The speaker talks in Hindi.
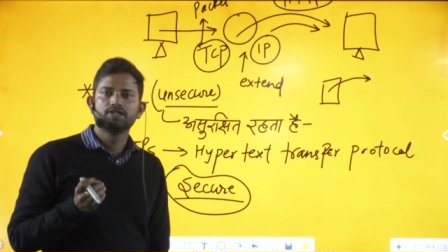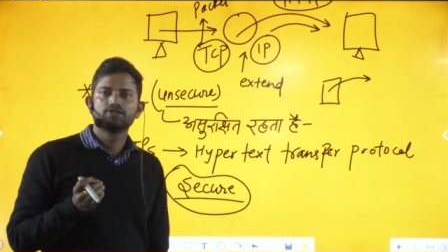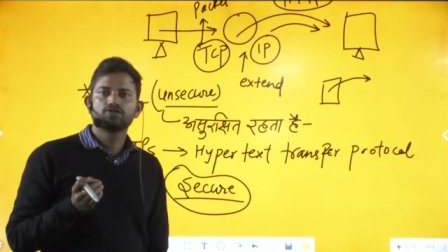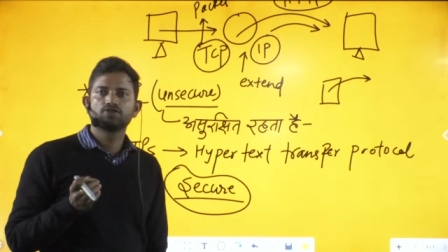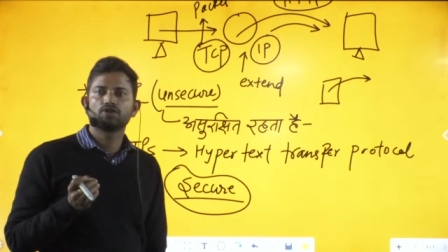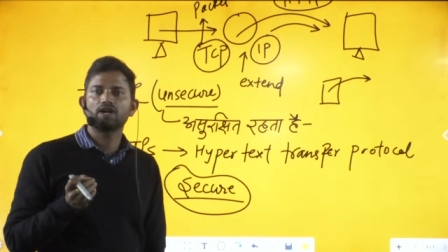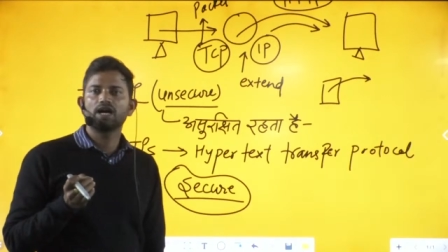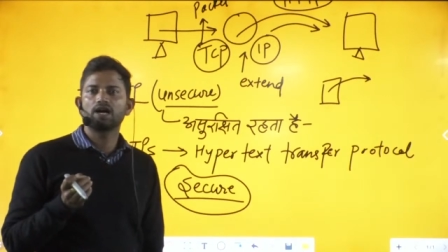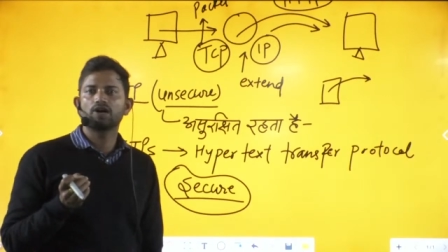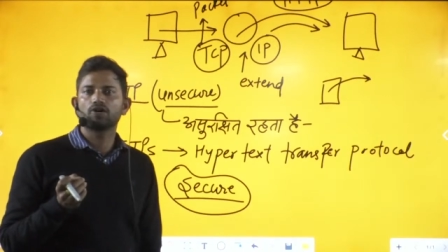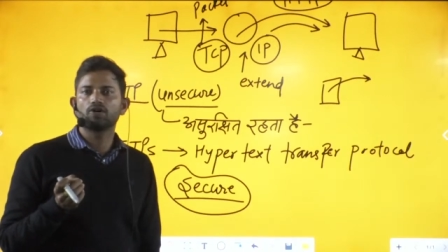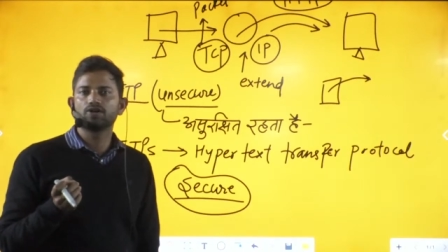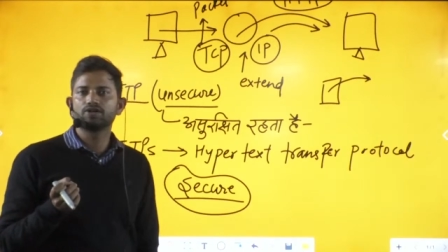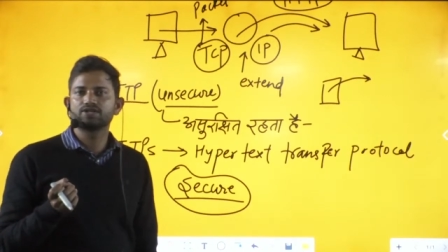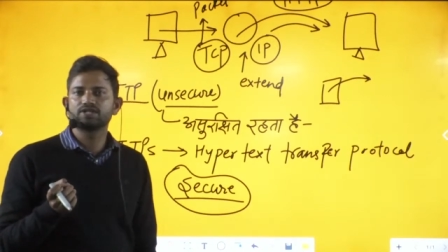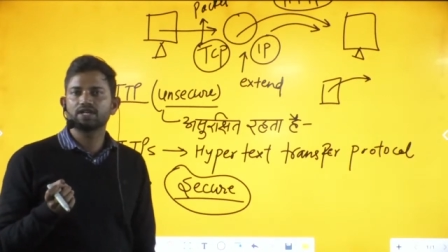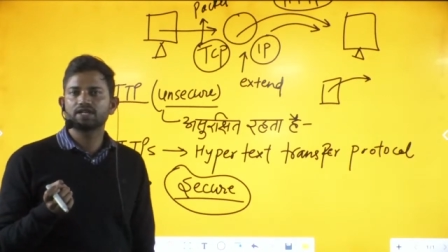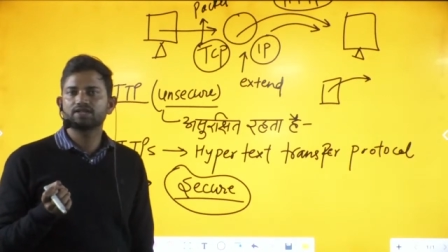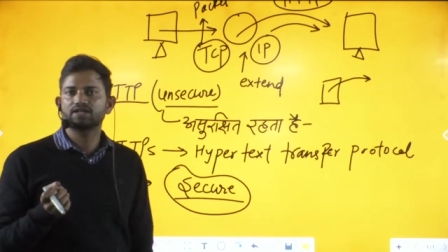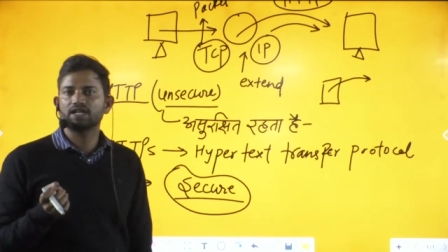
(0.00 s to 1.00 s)
चुरा कौन
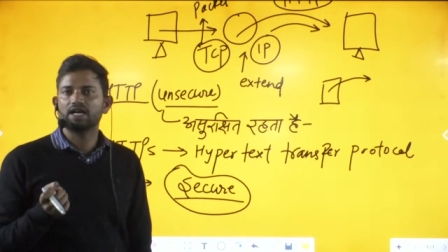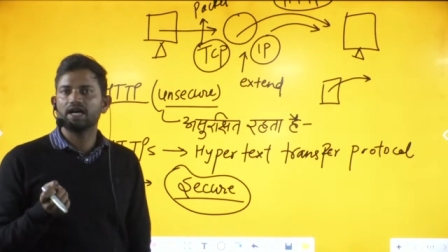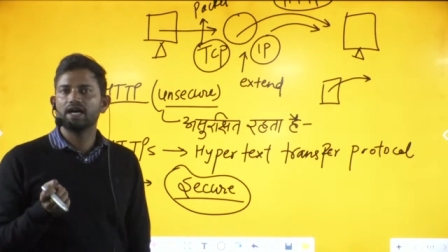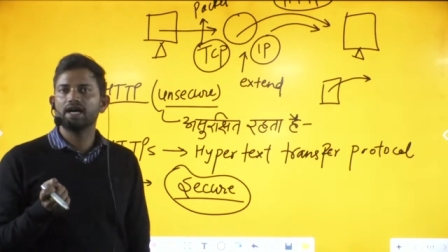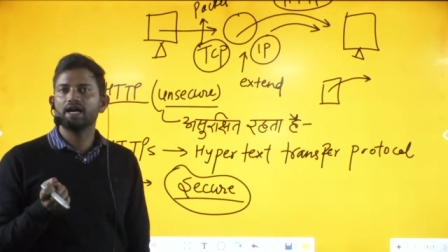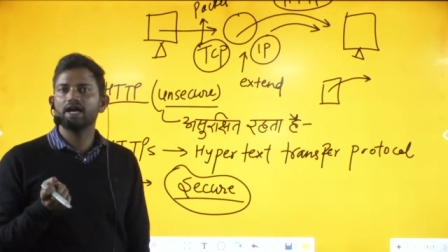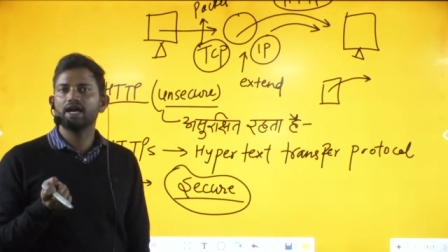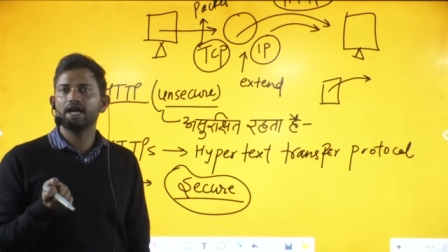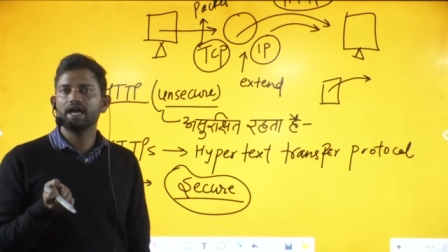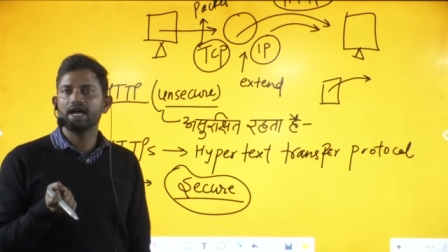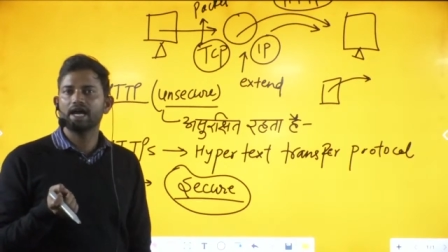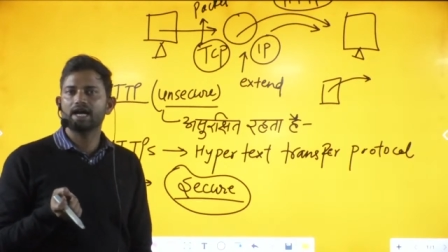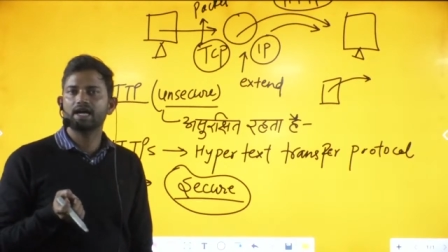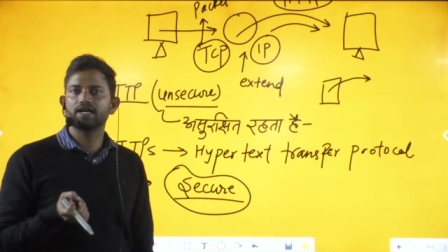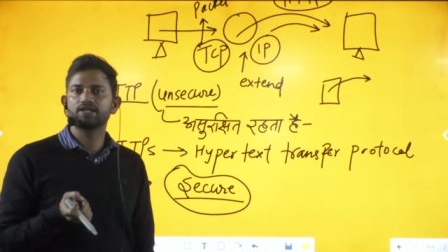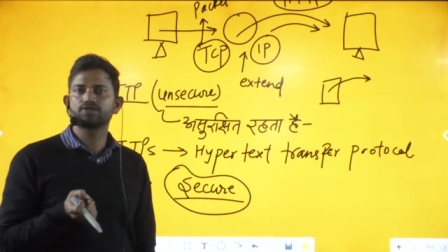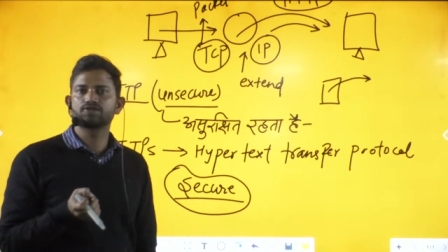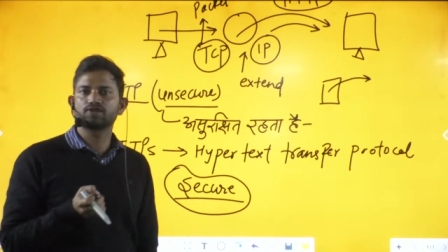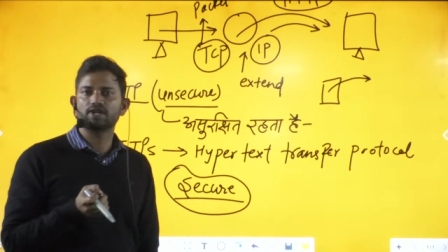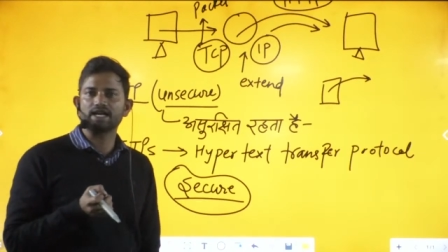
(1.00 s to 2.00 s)
सकता है
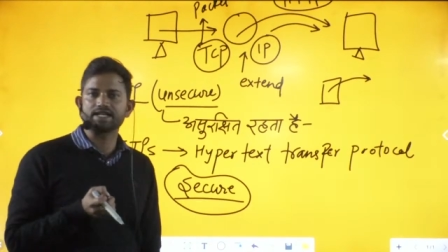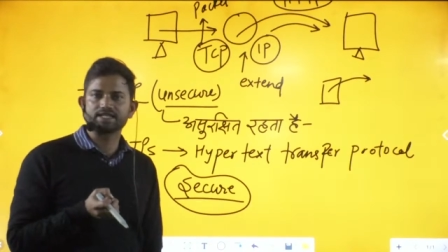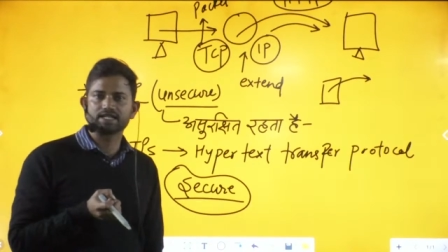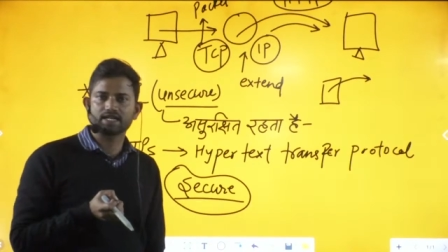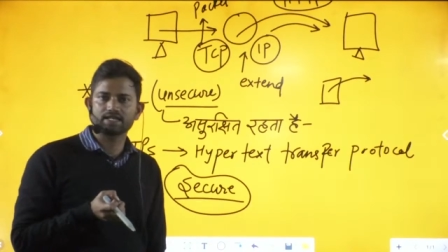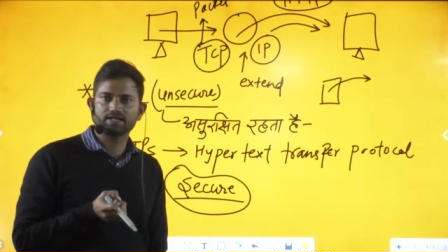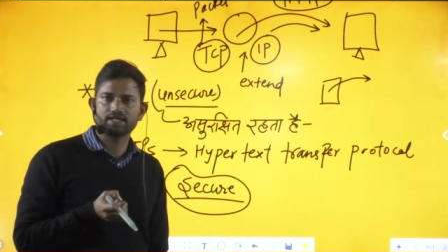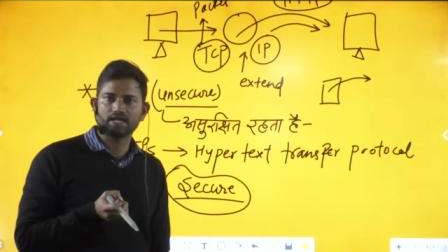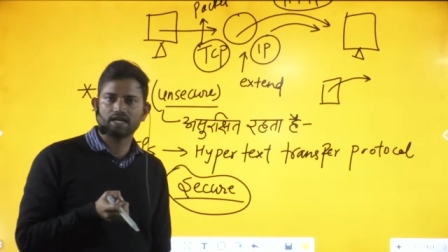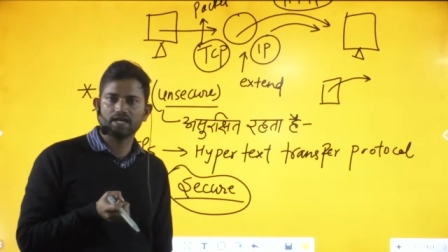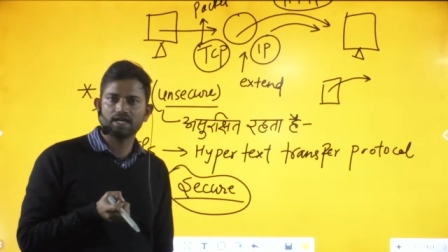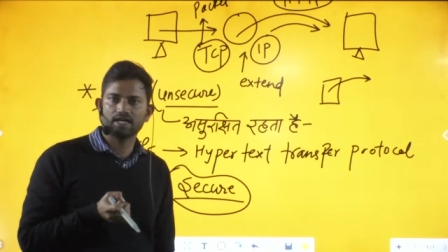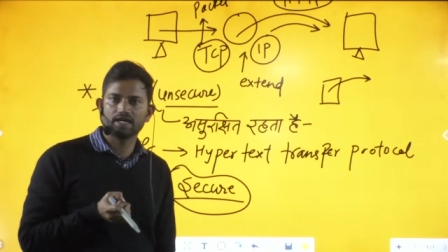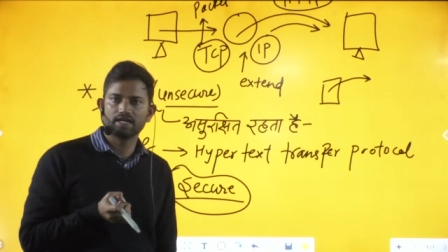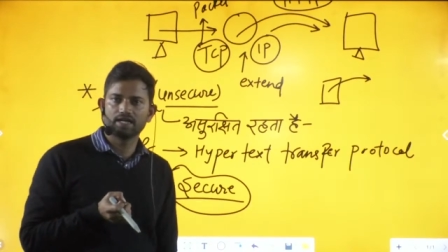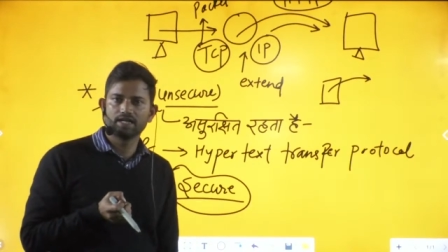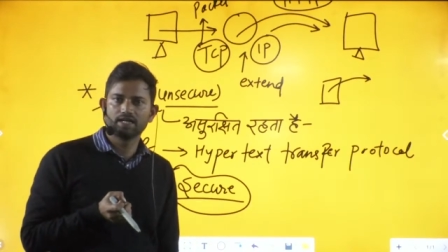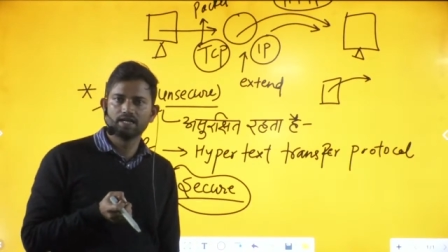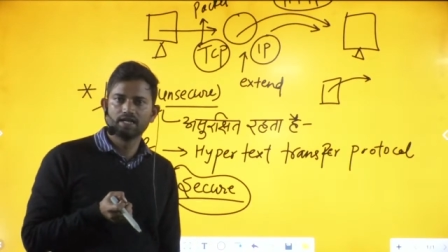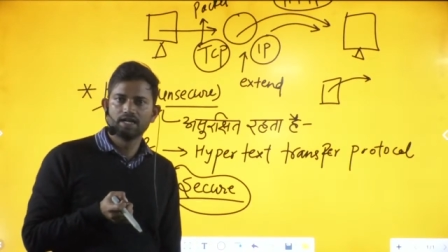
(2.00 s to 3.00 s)
हैकर चुरा सकता है
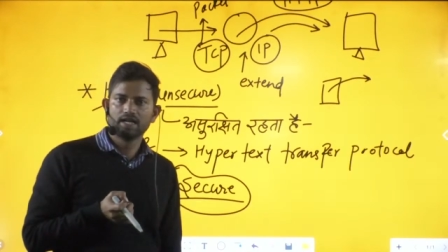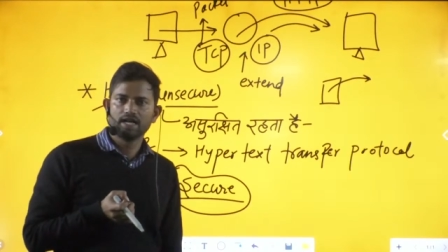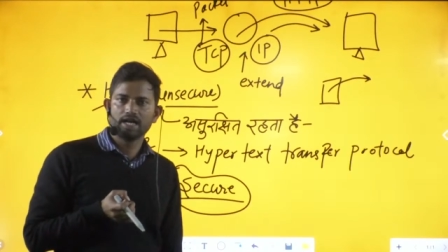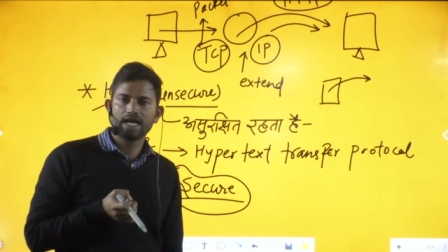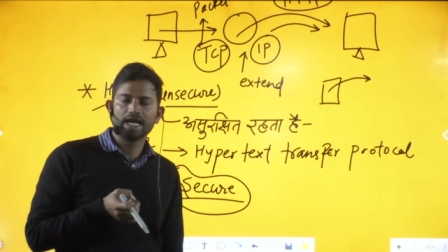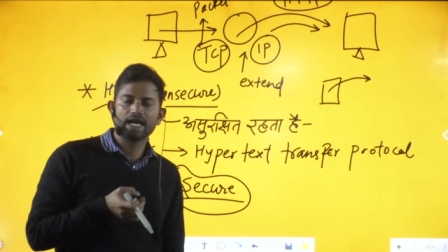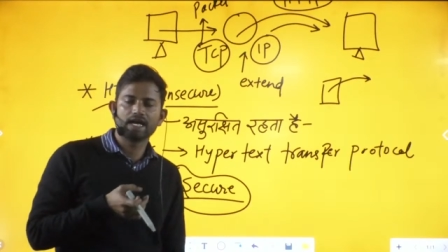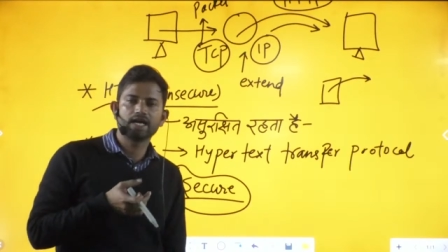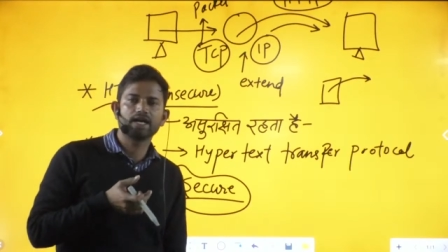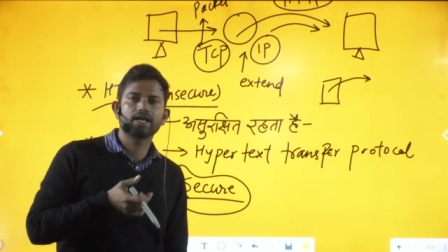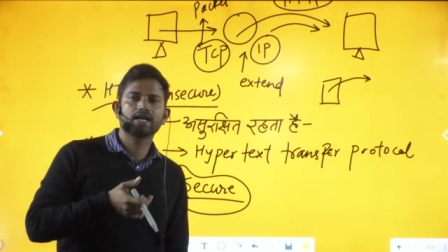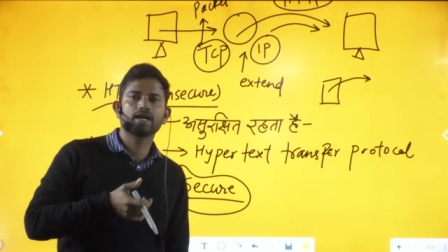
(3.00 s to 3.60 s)
हैकर